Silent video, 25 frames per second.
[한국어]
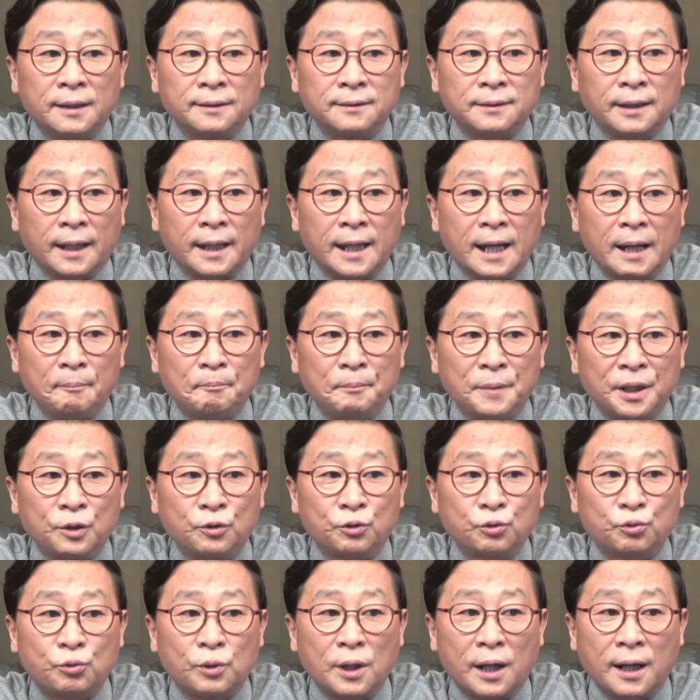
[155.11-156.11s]

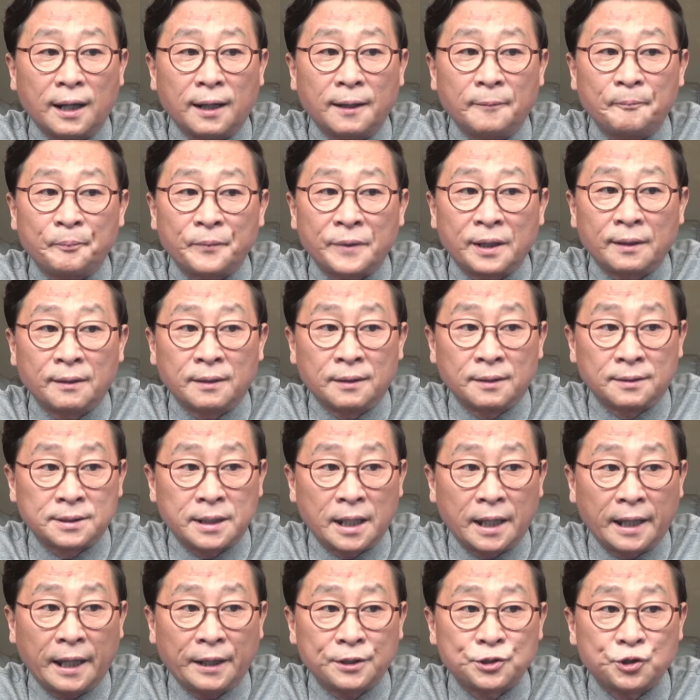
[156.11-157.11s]
대한민국과
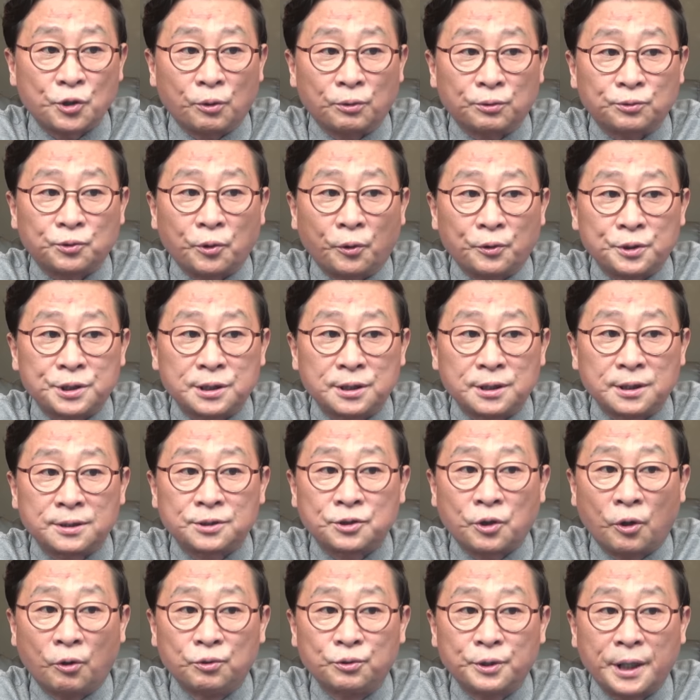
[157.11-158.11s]
세계적 도시
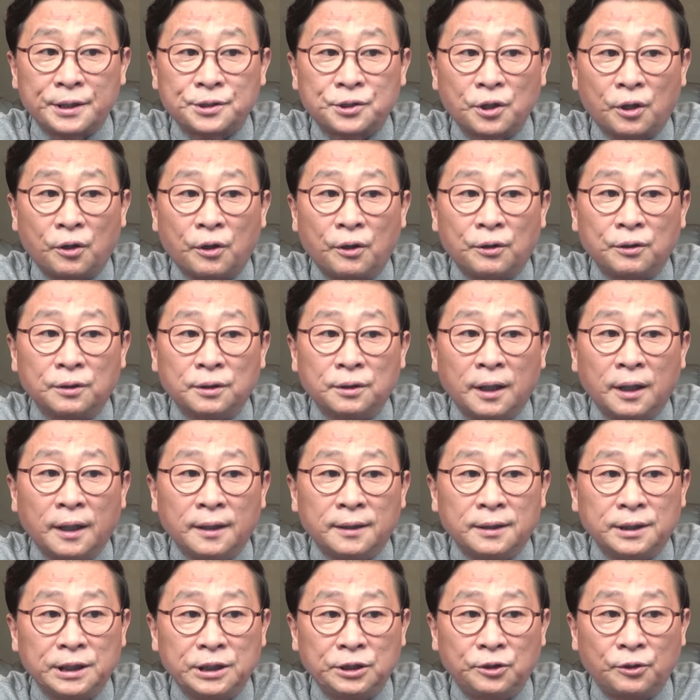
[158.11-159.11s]
서울에서
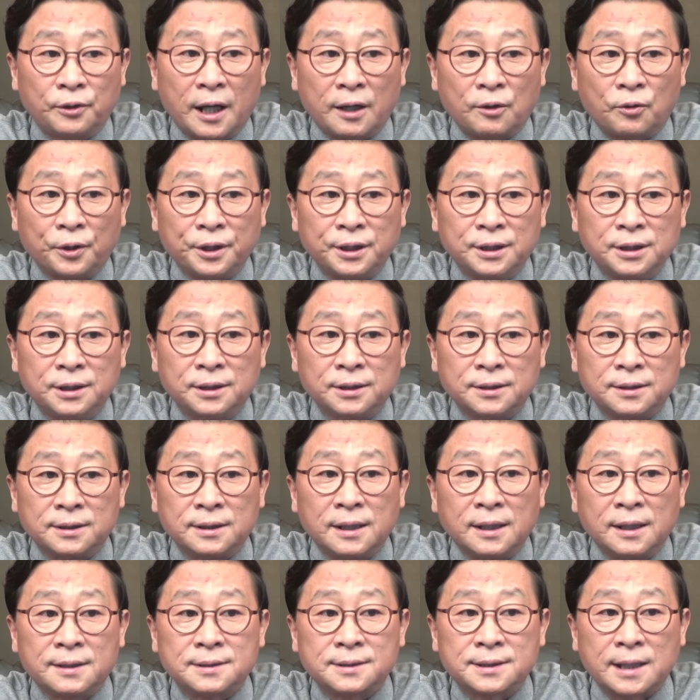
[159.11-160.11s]
일어나고 있는
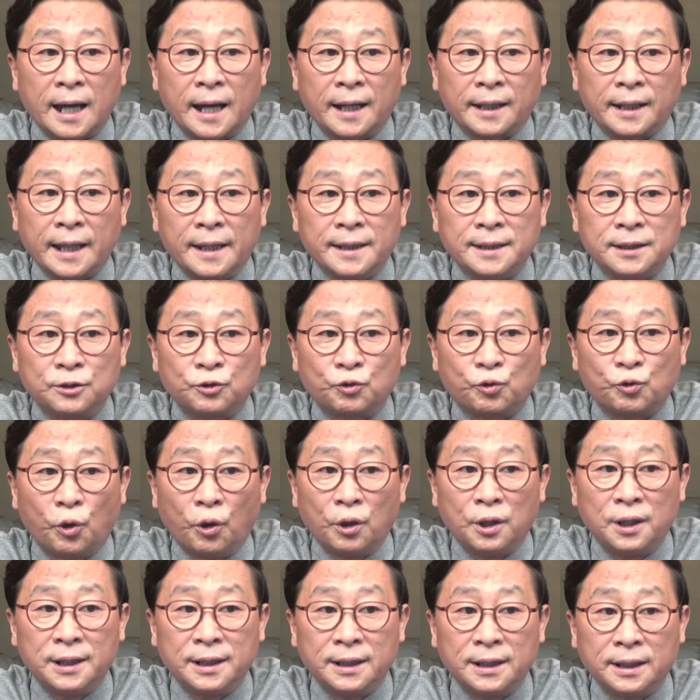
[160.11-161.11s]
장애인
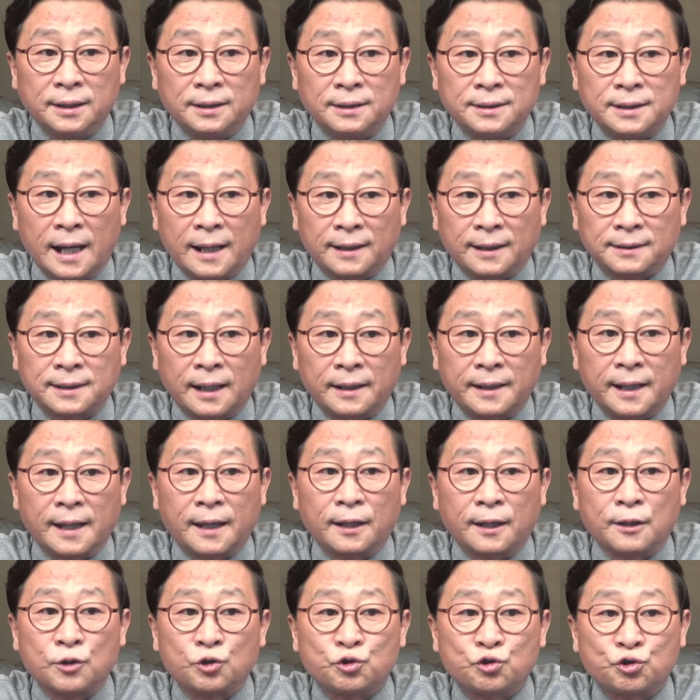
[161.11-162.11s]
권리
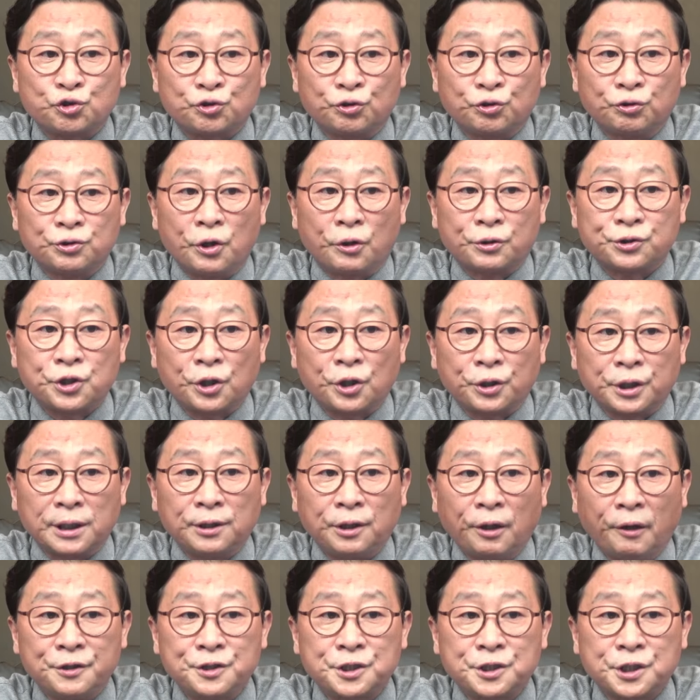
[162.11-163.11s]
약탈의 충격적인
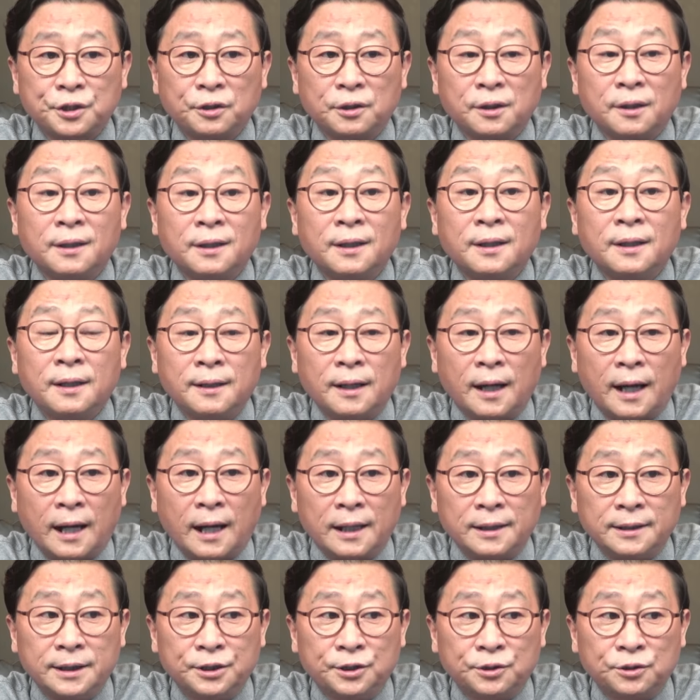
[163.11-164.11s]
현실을
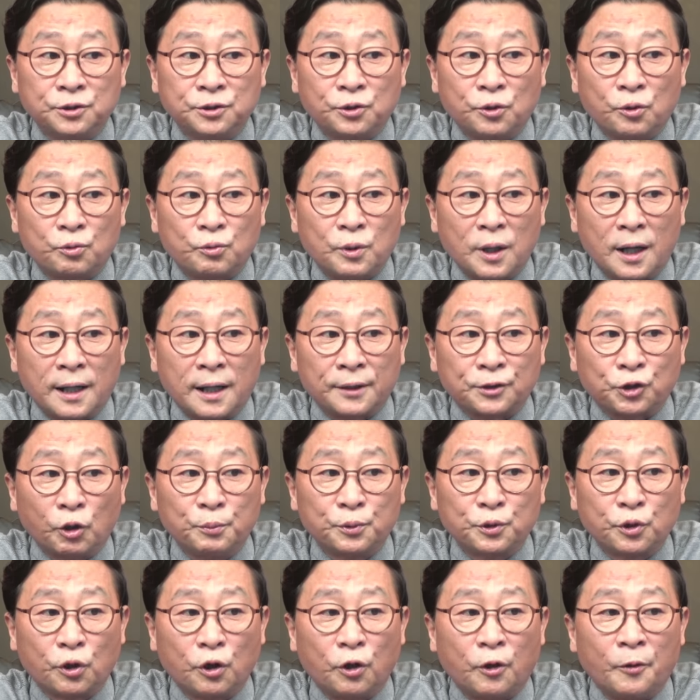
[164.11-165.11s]
알리는 것과
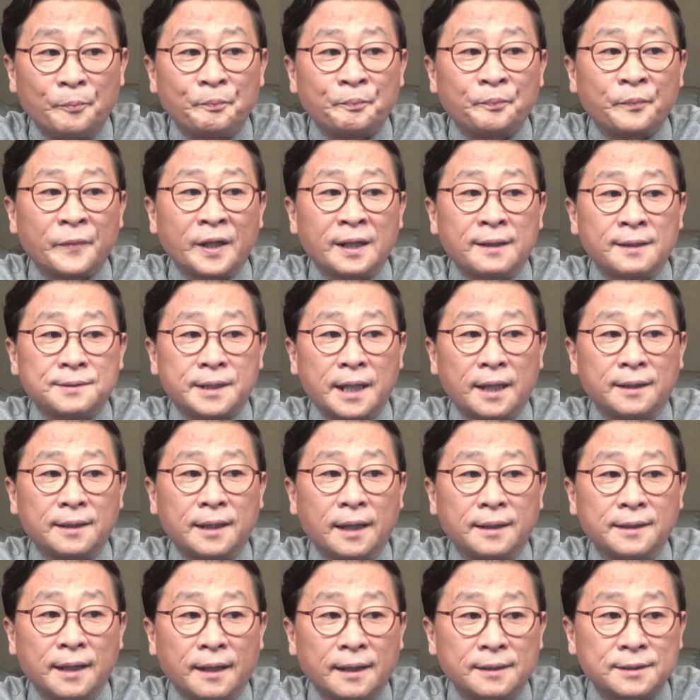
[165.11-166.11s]
더불어
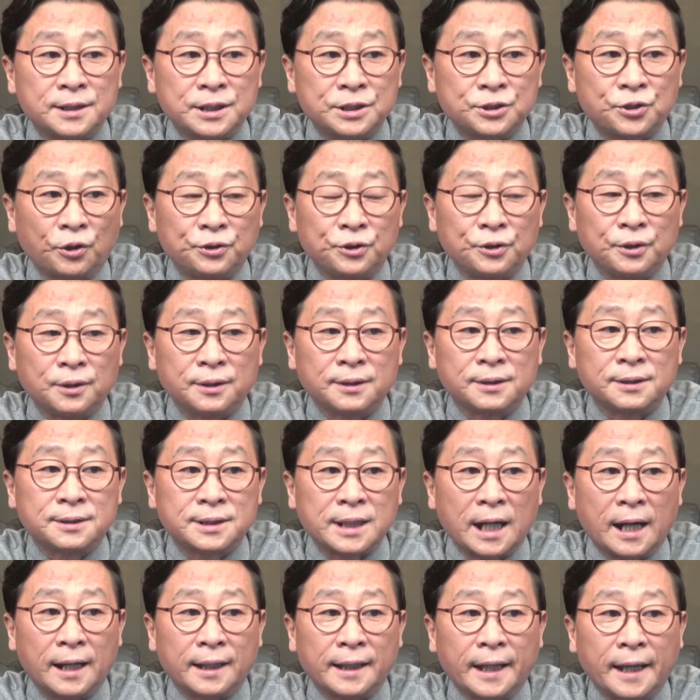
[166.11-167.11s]
세계의 시선을
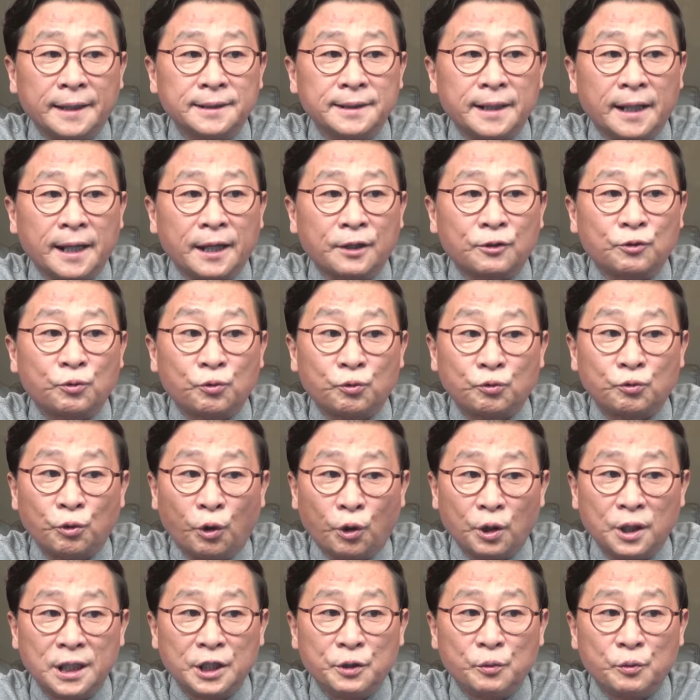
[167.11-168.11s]
장애인의
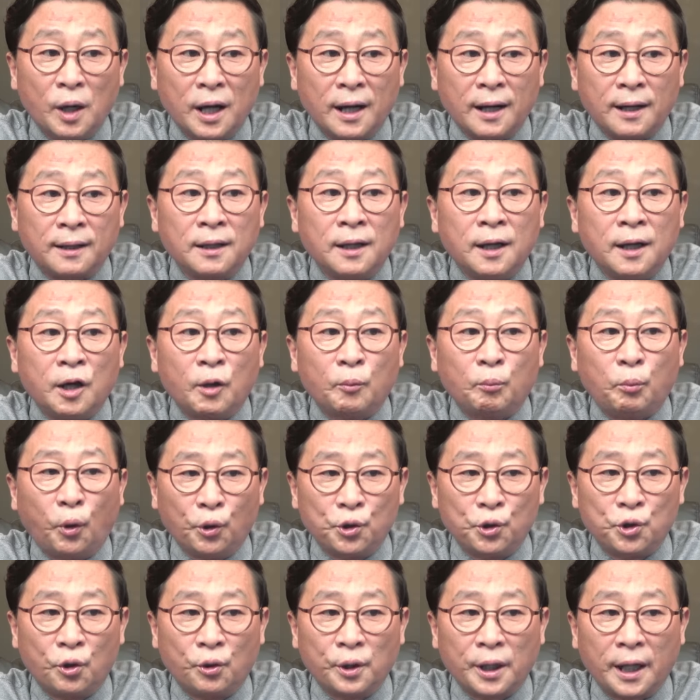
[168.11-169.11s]
권리와
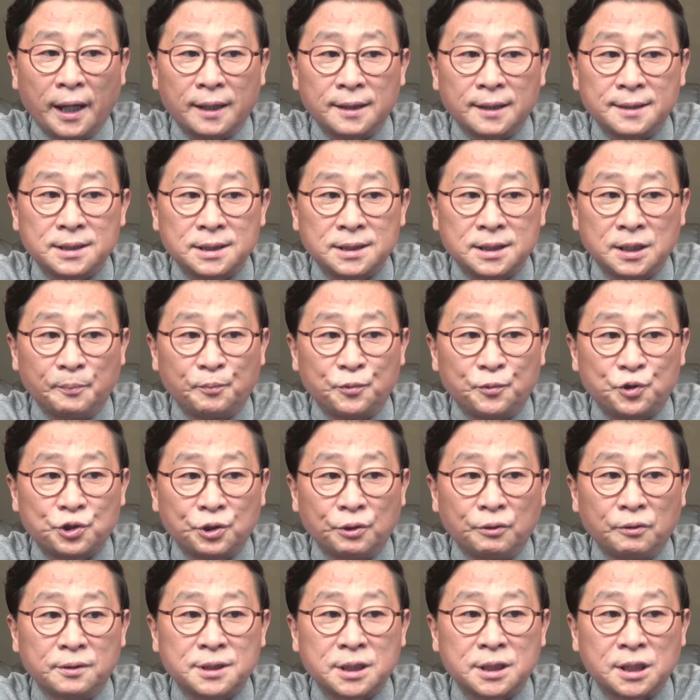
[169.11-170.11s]
포용에
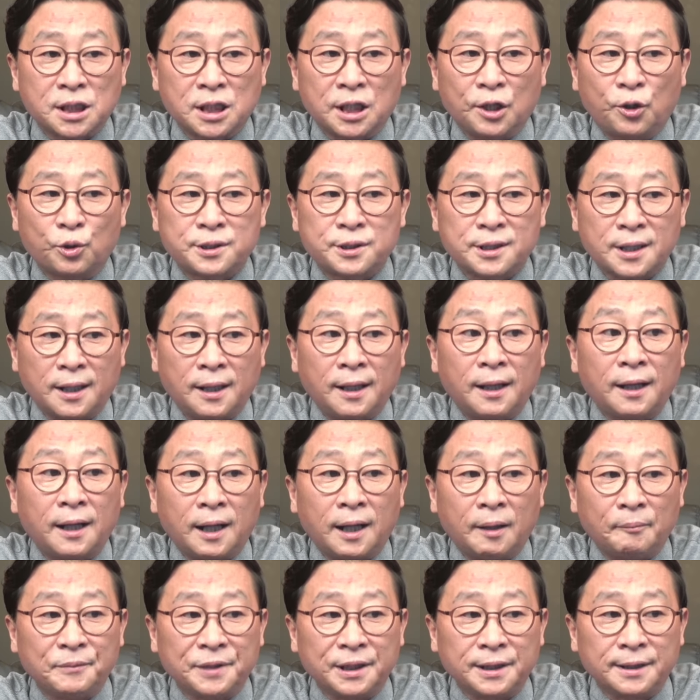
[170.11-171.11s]
집중시키고자
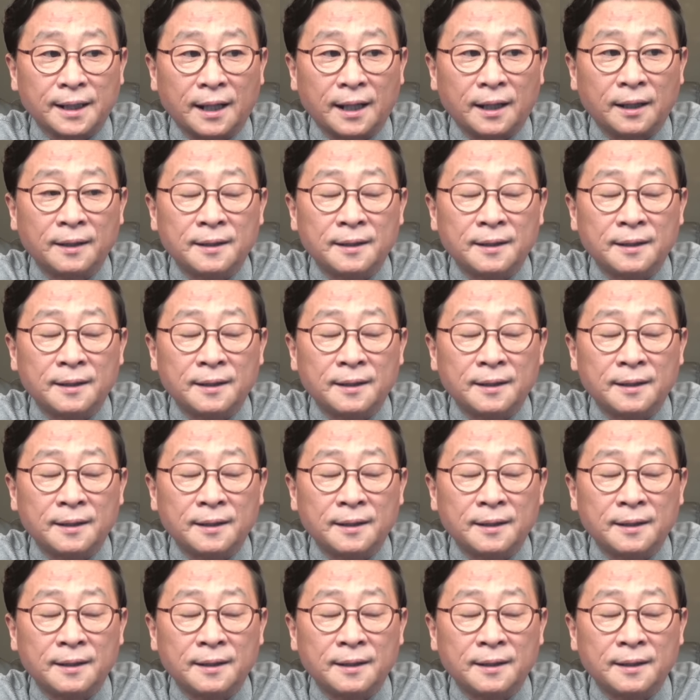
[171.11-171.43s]
합니다.